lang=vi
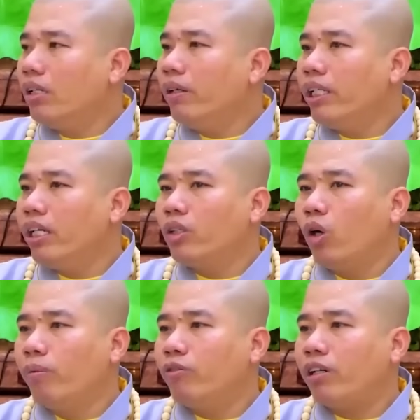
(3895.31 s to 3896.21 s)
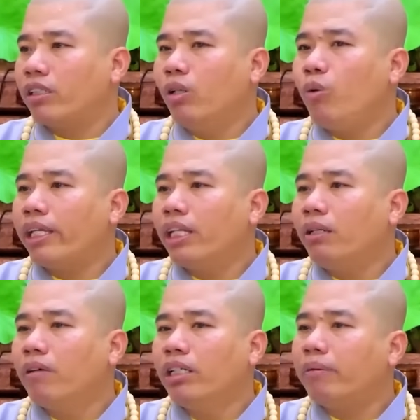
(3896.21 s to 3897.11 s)
tử mà đi về chùa mình, Phật tử quen
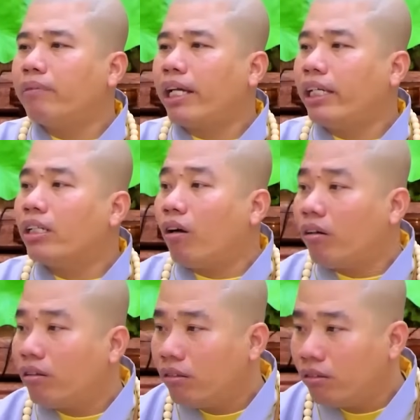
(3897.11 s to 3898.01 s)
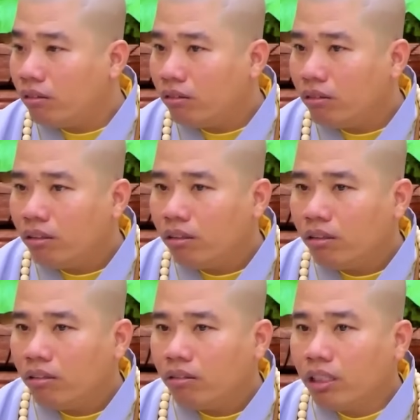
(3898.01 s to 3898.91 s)
Đức 10 năm nay vẫn còn.
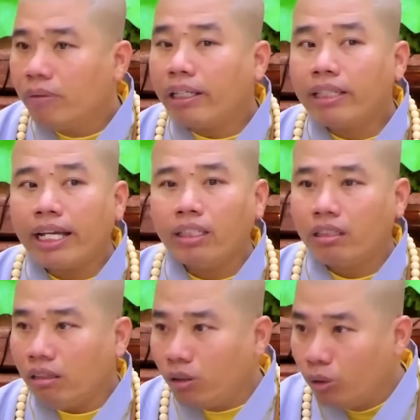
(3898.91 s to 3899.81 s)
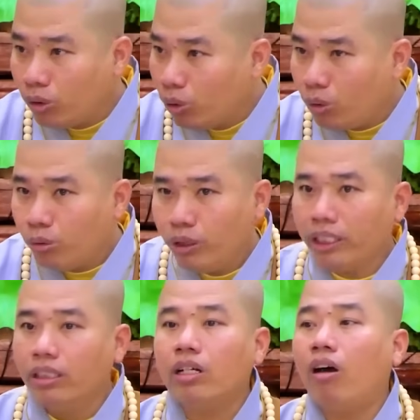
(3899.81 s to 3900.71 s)
Vì bản thân những Đức luôn luôn
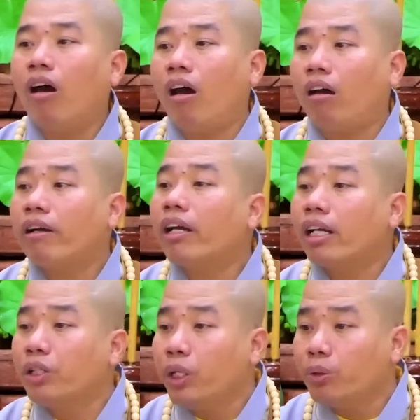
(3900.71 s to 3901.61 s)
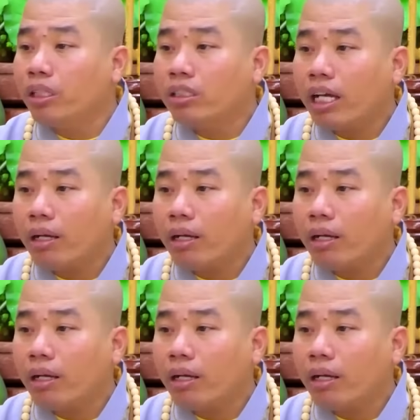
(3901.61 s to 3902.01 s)
nhìn ngó họ rất là nhiều. Vì